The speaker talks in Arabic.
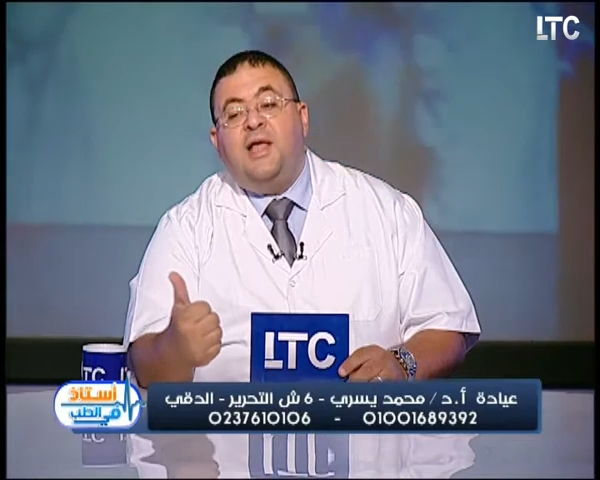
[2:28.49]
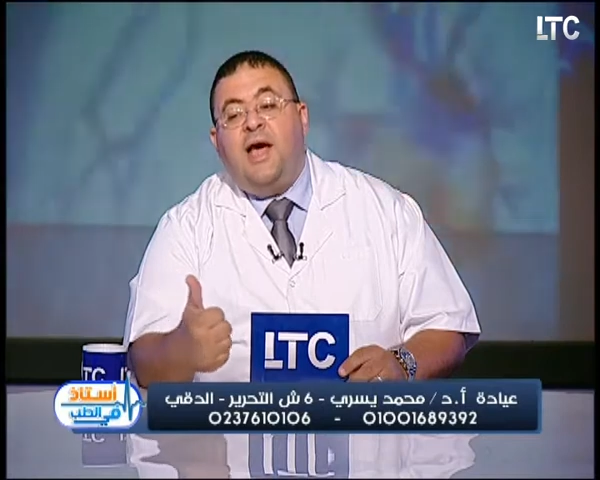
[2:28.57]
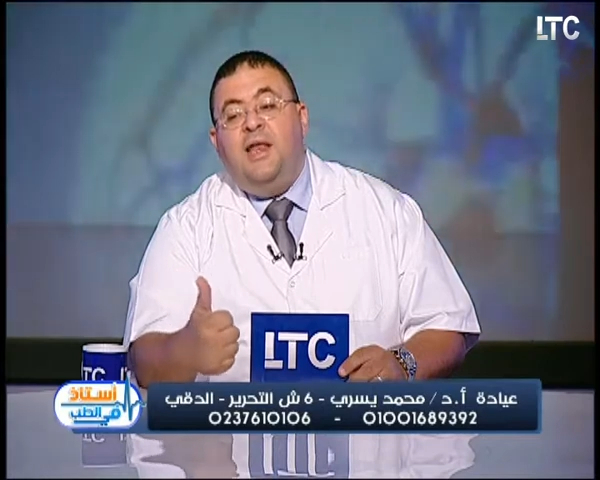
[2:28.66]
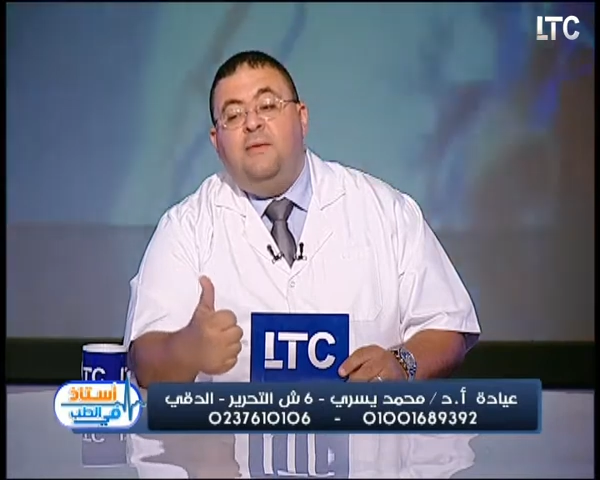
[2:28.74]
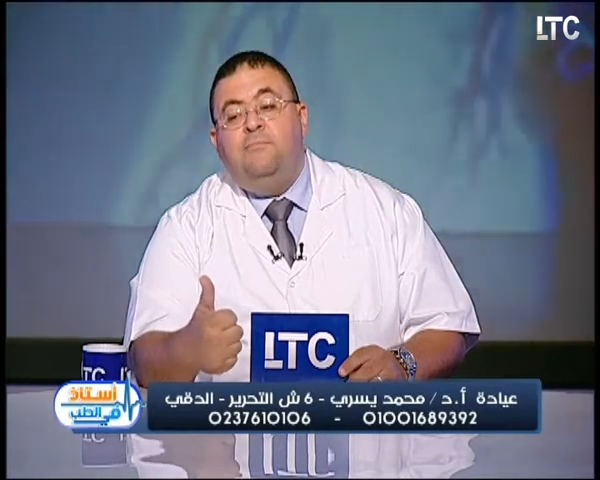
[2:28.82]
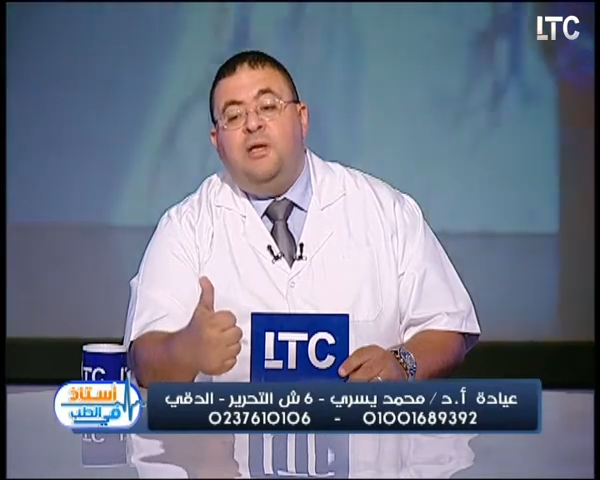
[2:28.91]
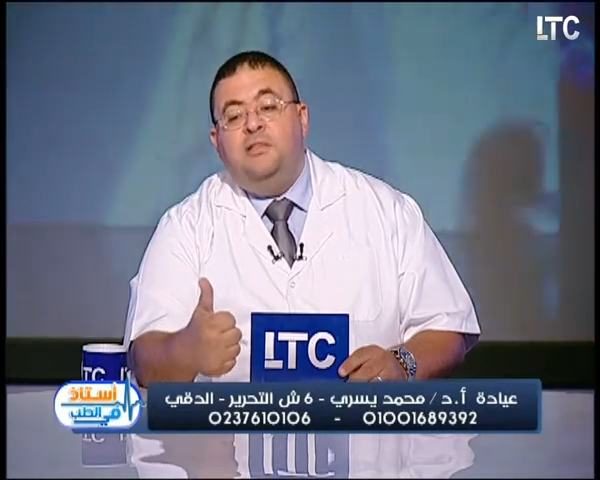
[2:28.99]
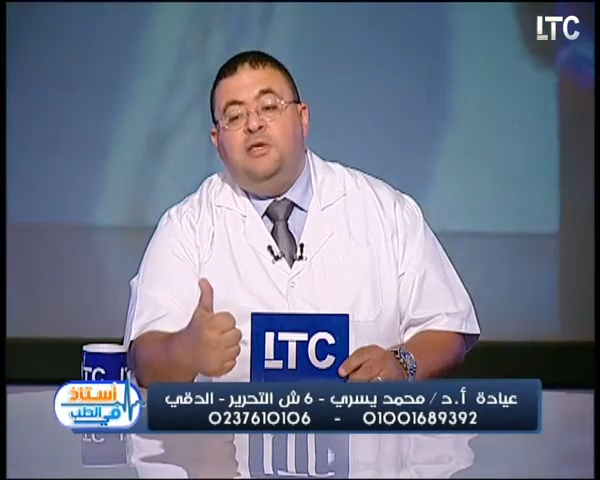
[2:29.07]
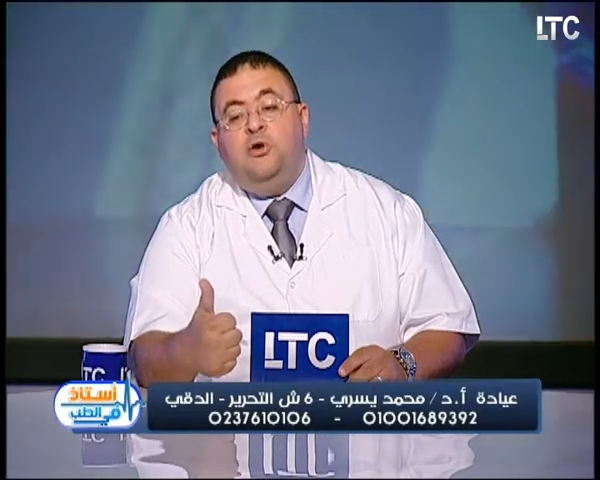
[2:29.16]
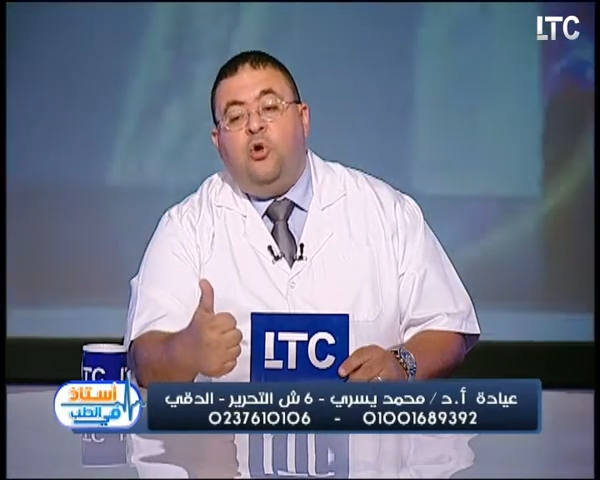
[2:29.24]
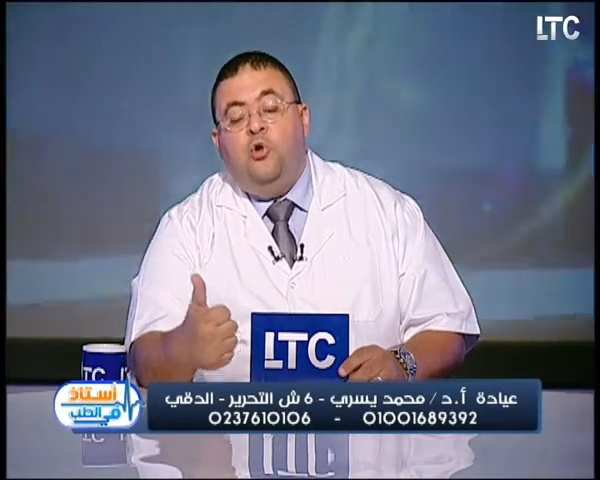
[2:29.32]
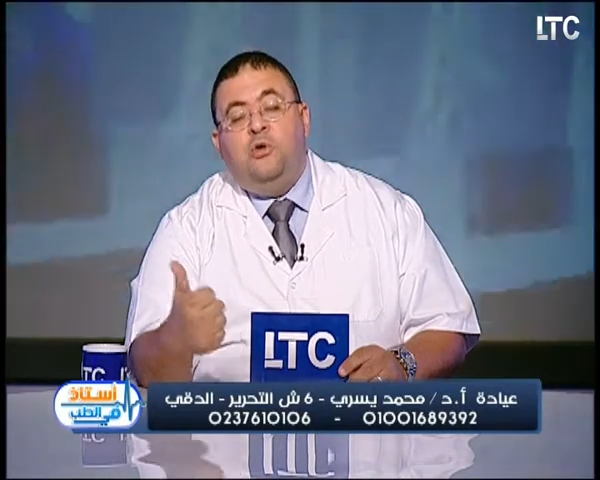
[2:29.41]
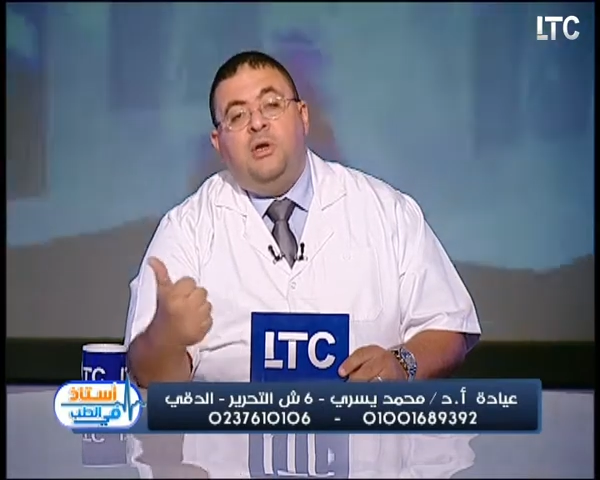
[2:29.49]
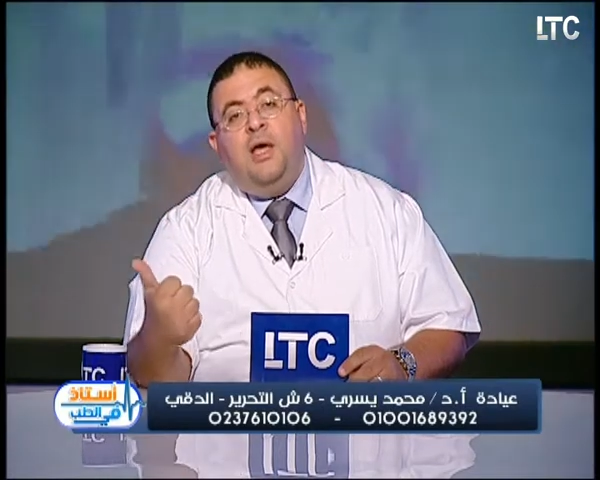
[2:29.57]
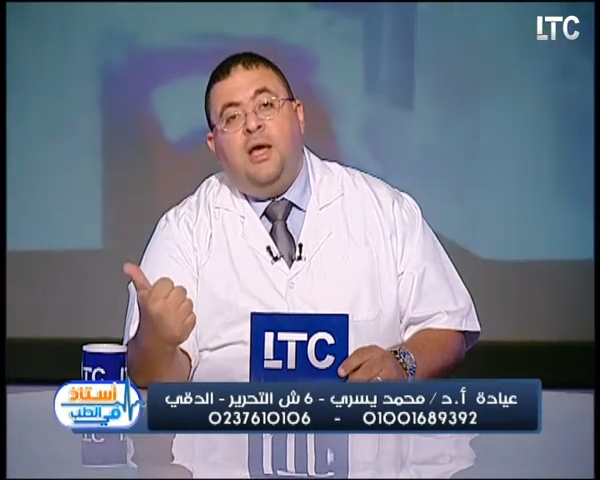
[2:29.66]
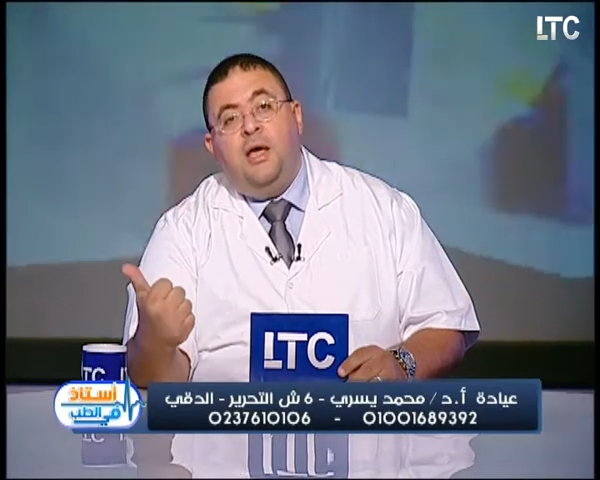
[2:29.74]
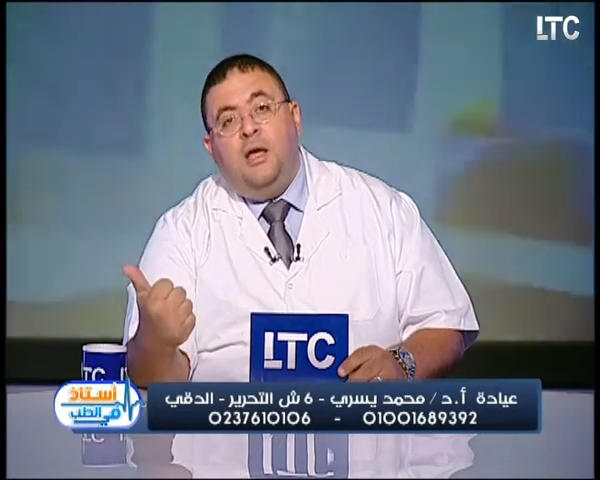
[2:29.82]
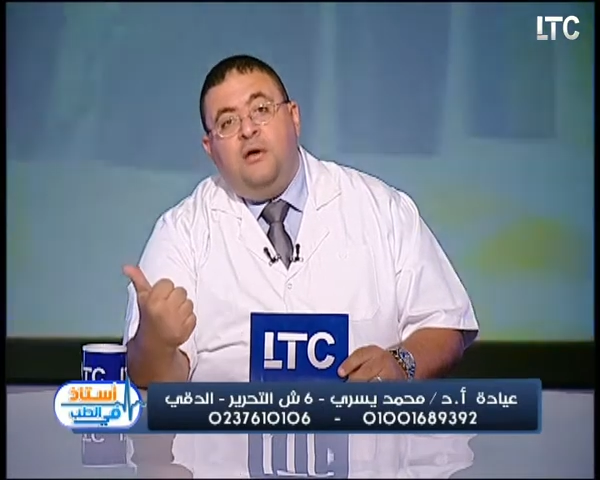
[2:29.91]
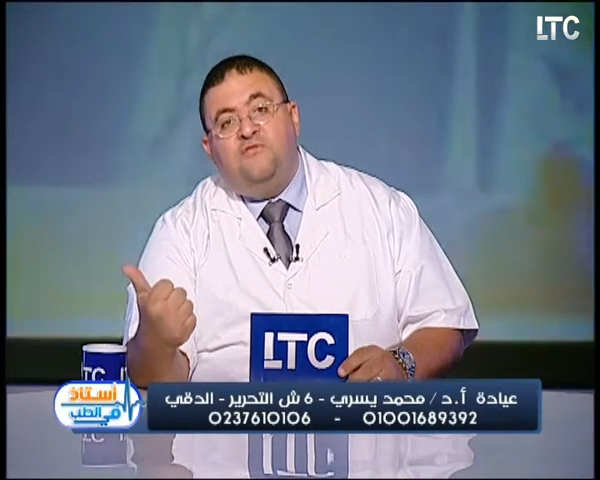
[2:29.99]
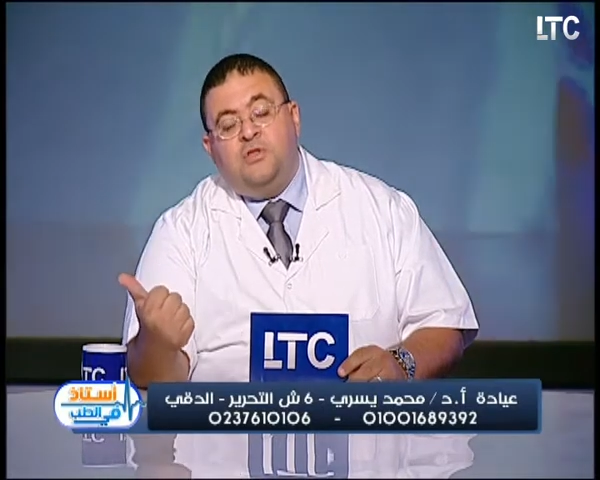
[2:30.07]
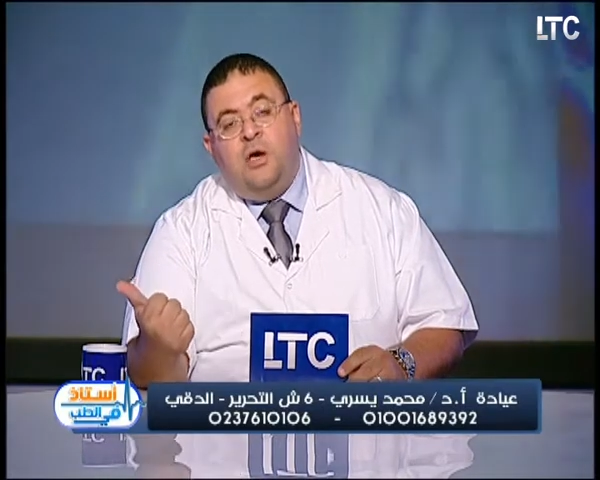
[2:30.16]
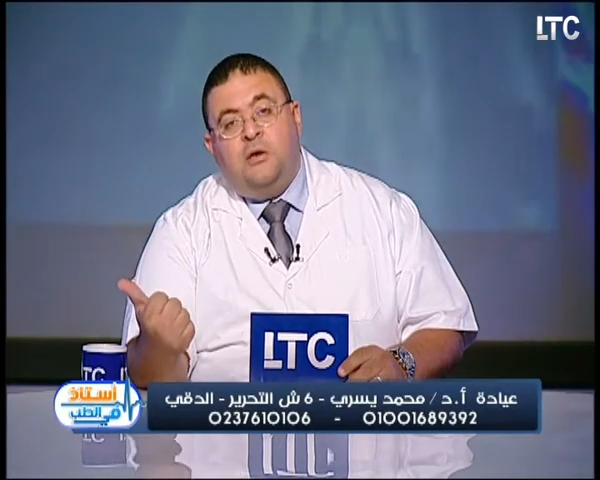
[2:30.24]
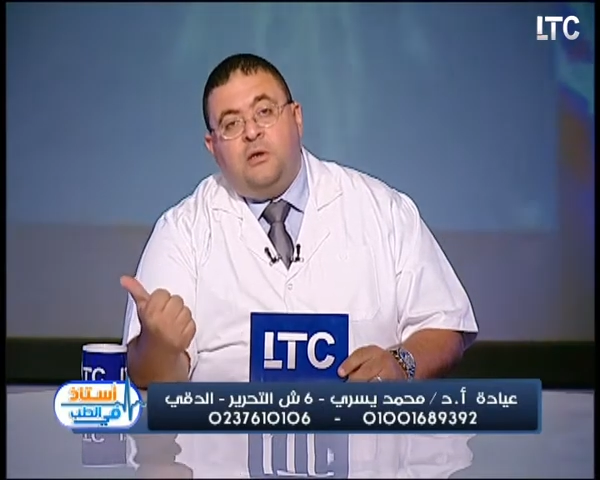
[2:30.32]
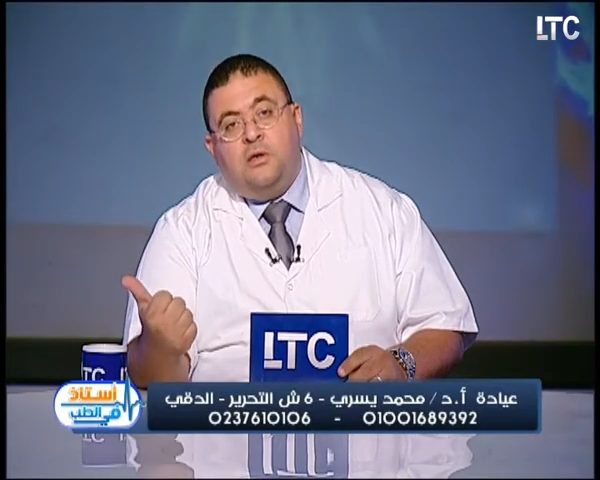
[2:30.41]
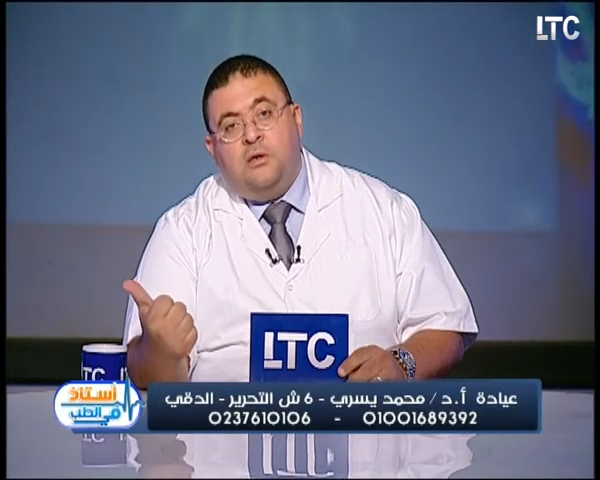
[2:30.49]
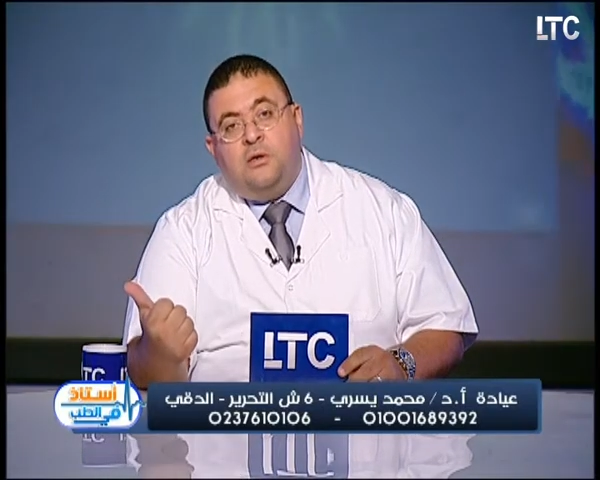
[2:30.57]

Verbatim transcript: تعالى اما اديك حقنه في ظهرك